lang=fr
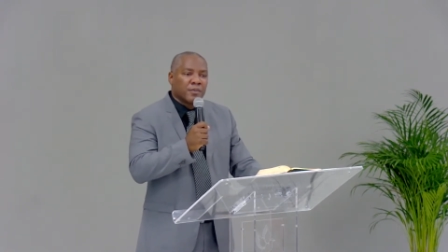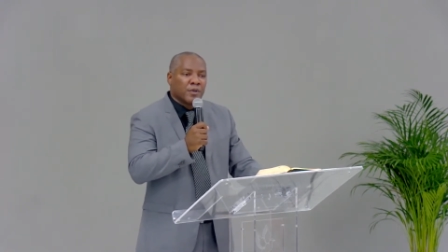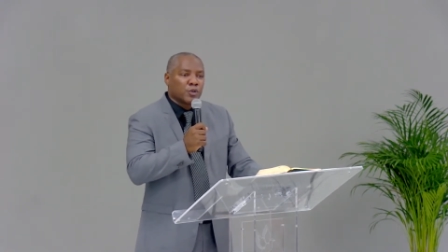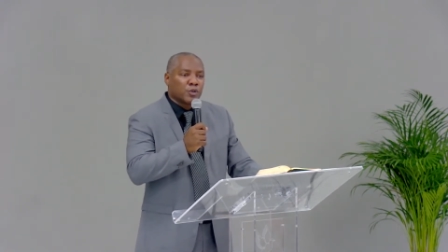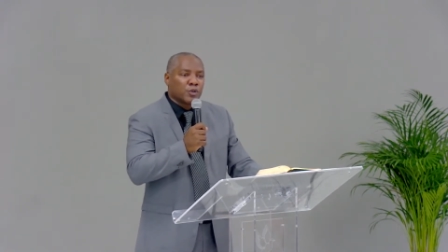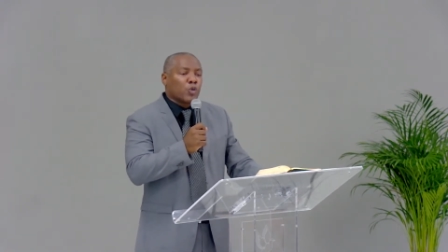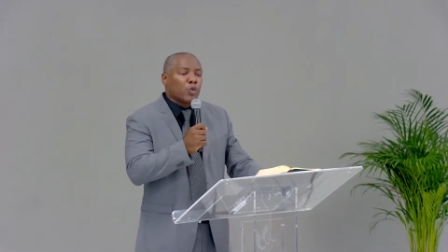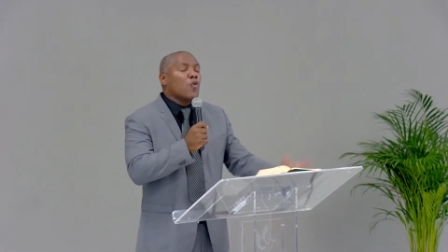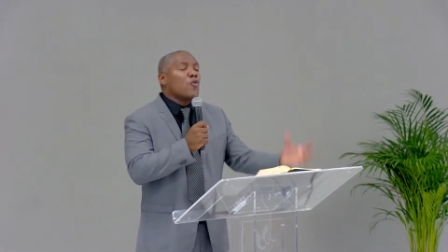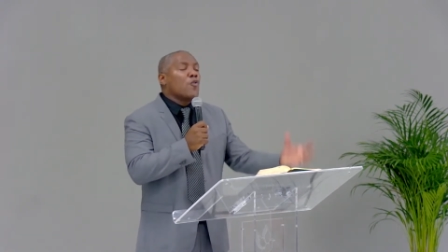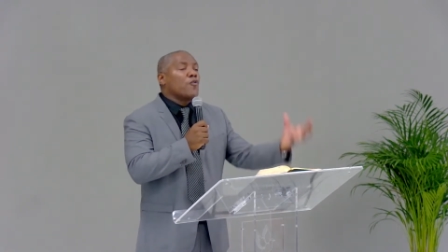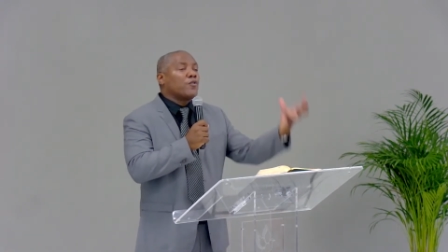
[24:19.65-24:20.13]

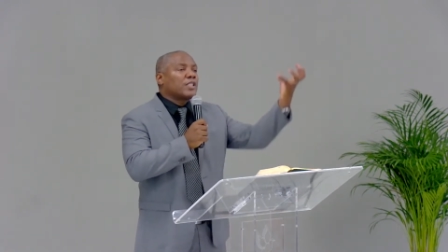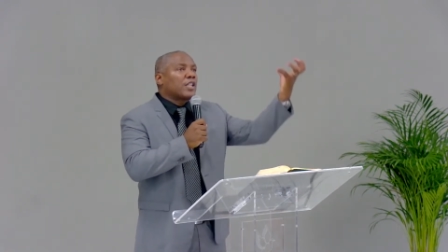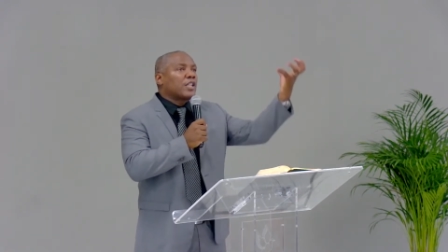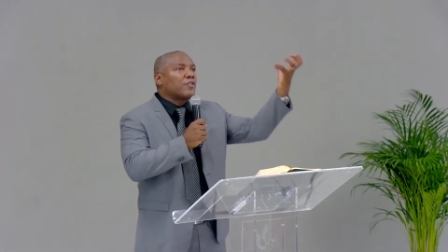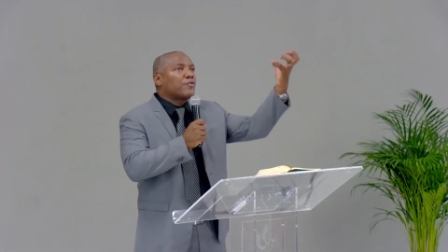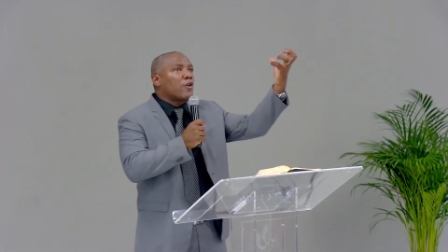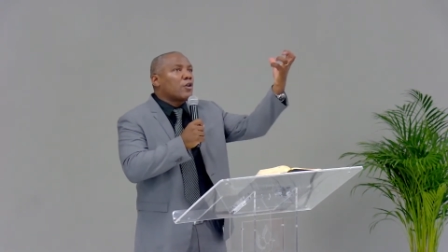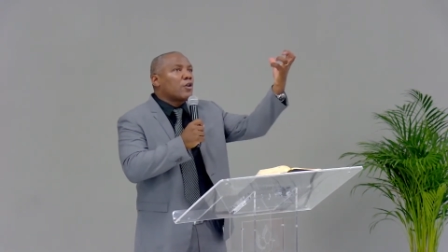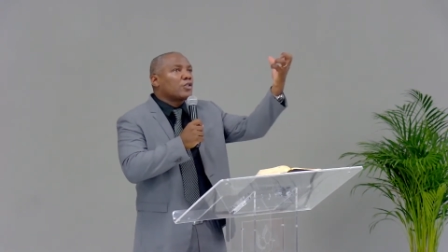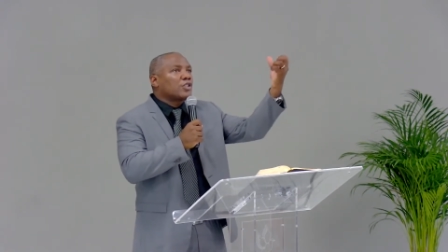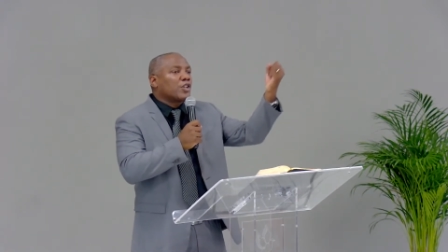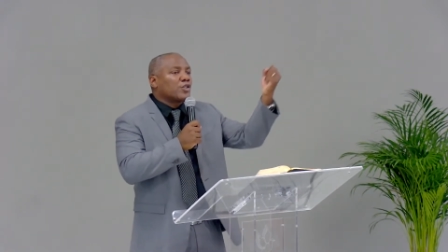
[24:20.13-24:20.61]
Trouve cette
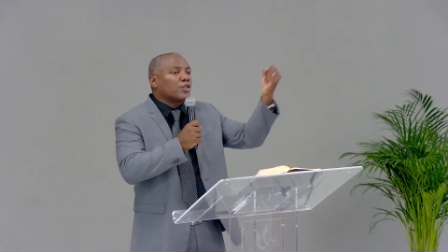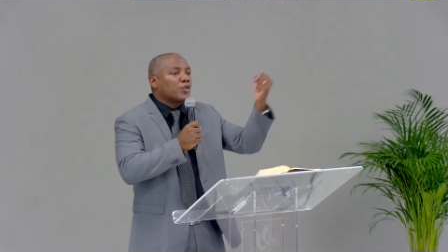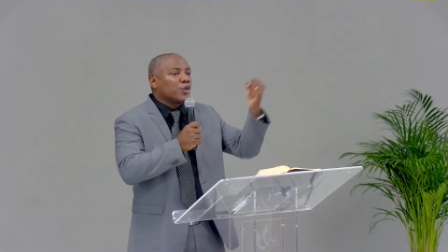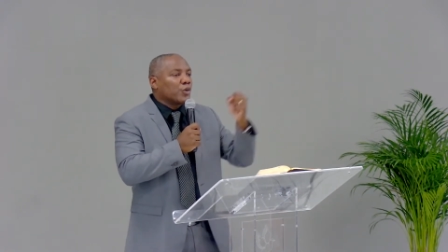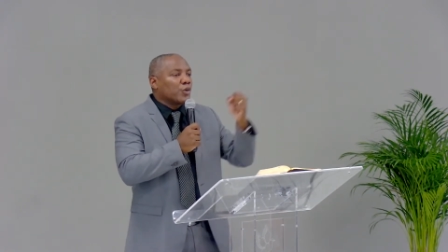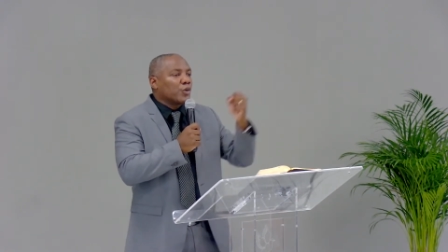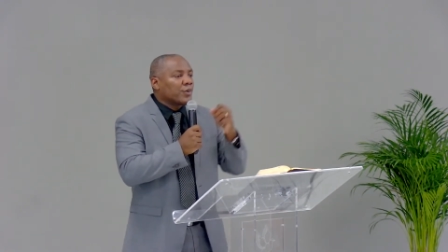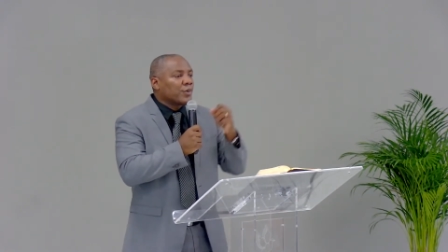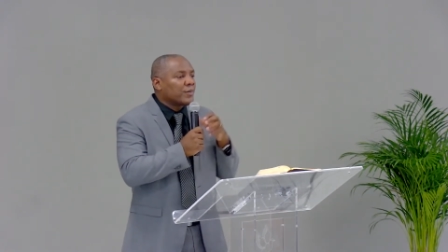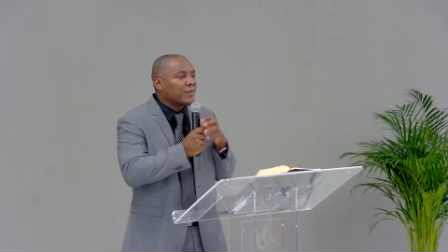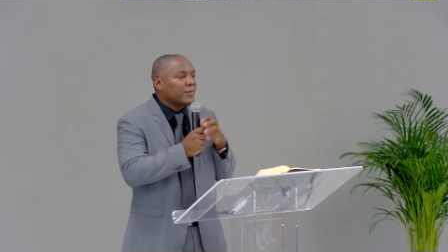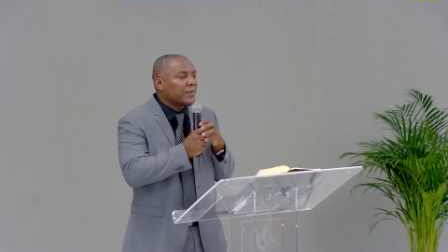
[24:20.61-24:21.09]
force en Dieu.
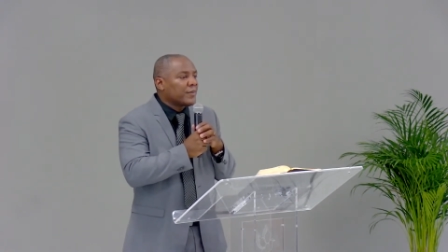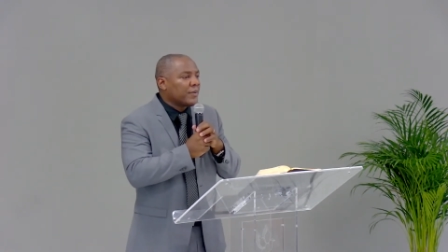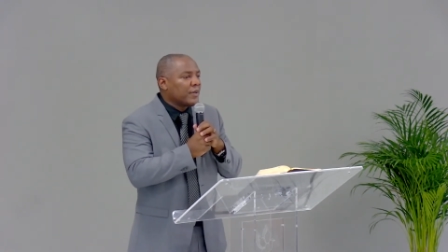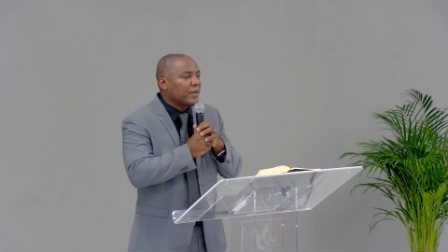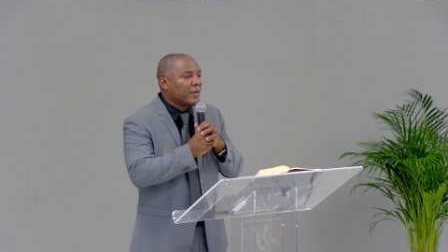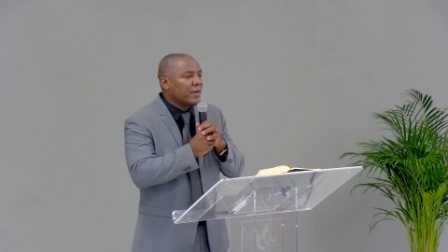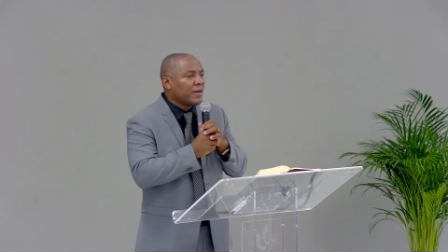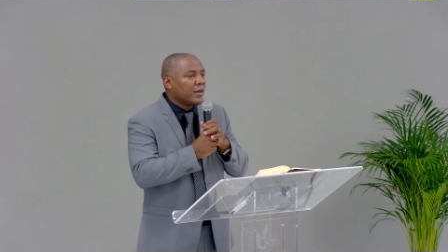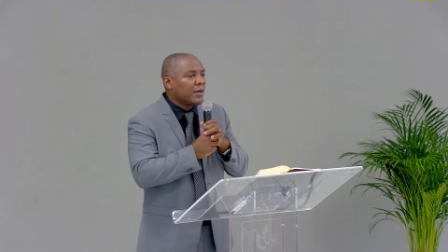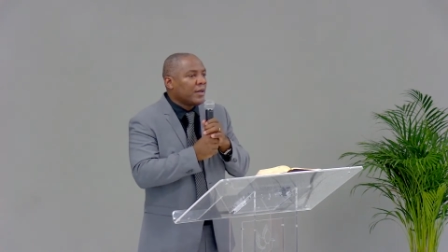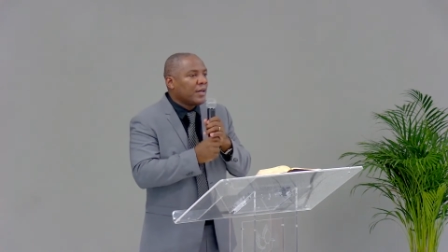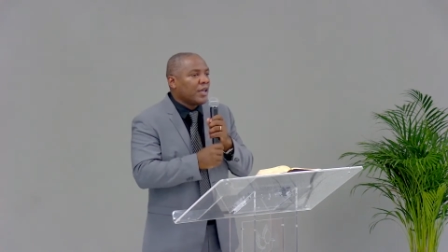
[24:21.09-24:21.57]

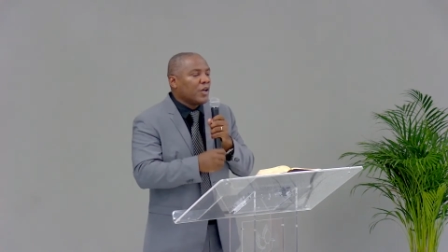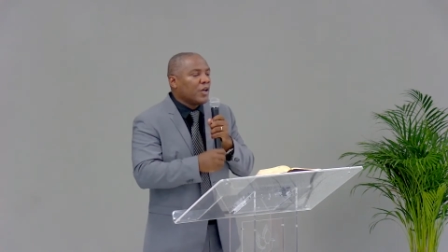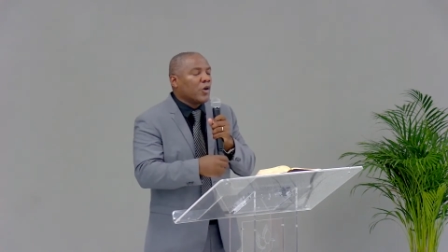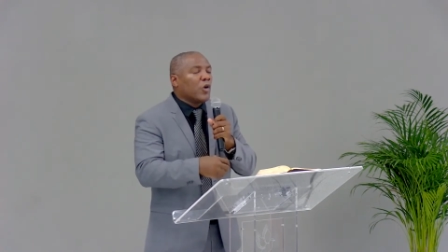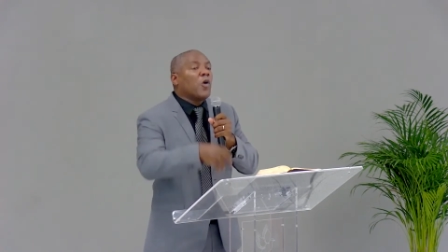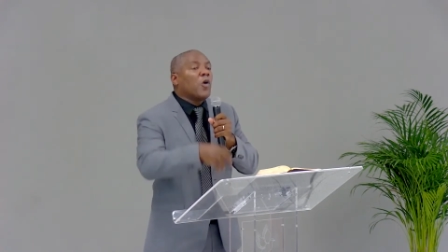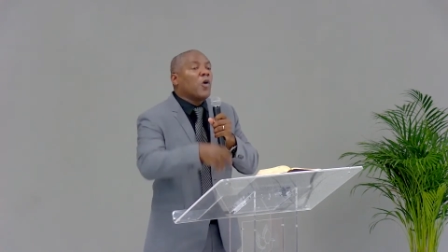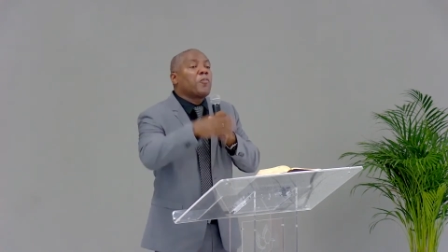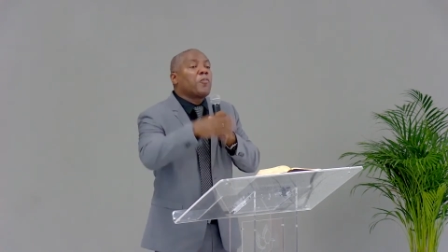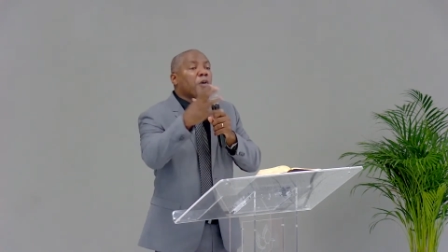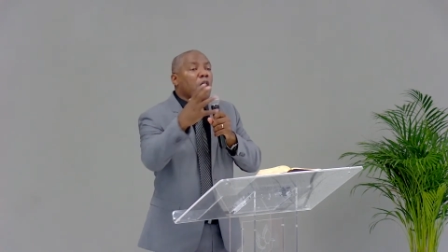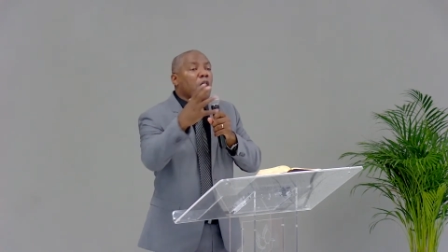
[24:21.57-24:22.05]

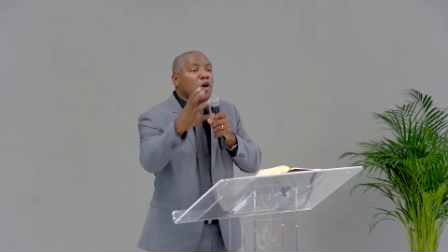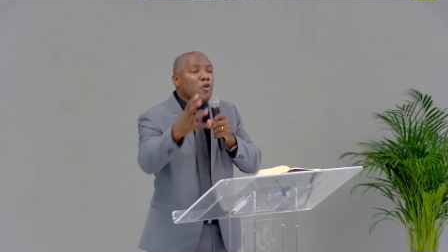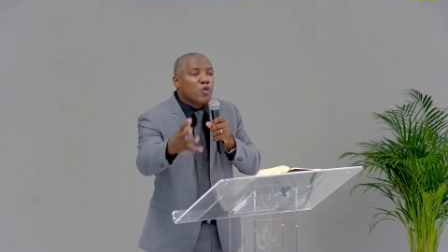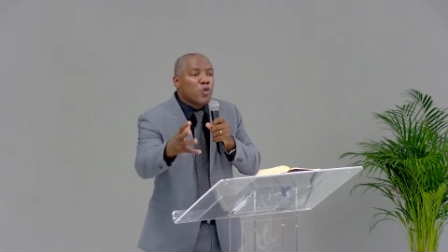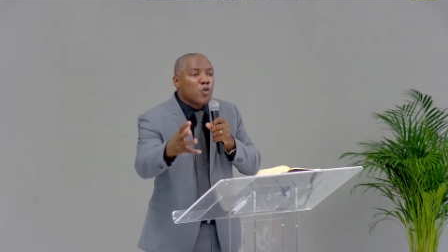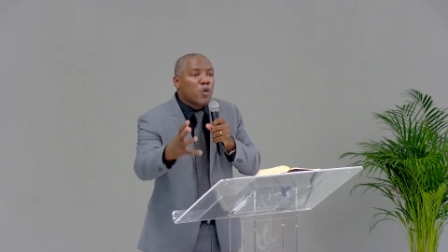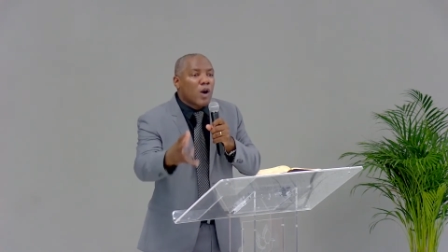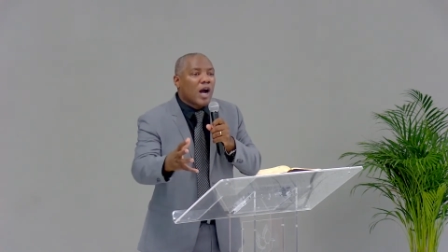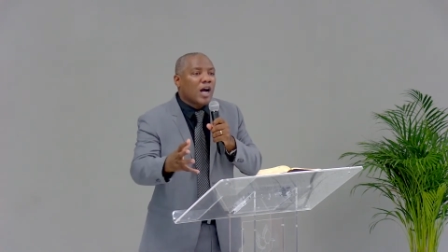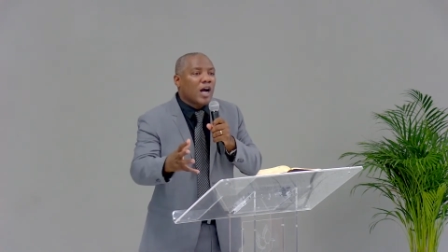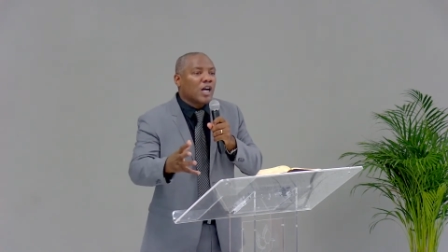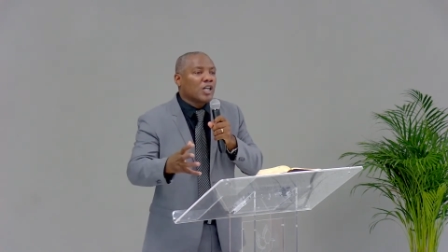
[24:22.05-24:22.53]
Reprends
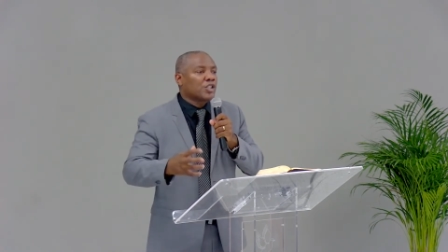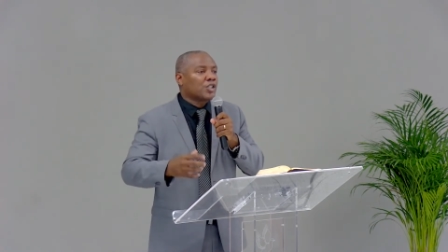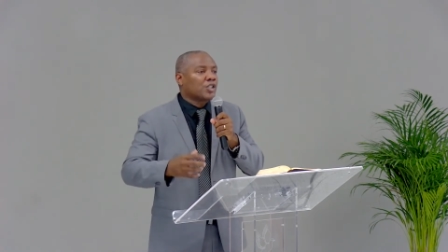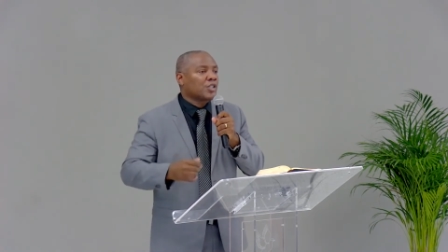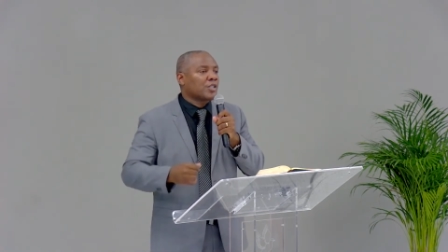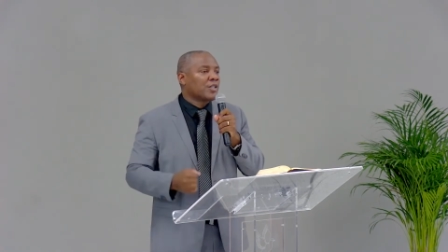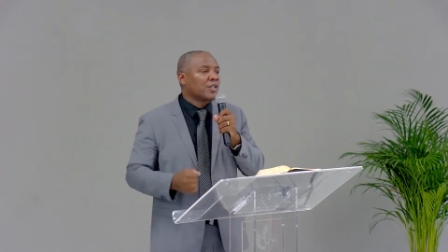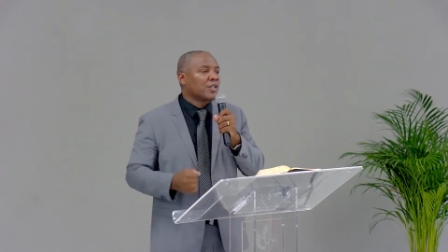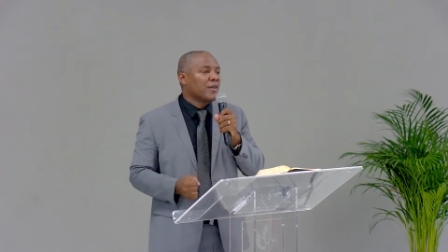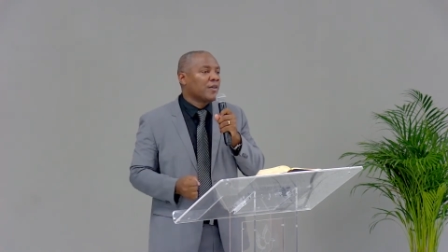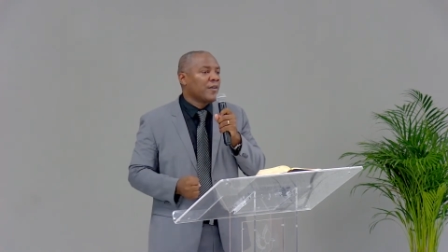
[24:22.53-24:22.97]
courage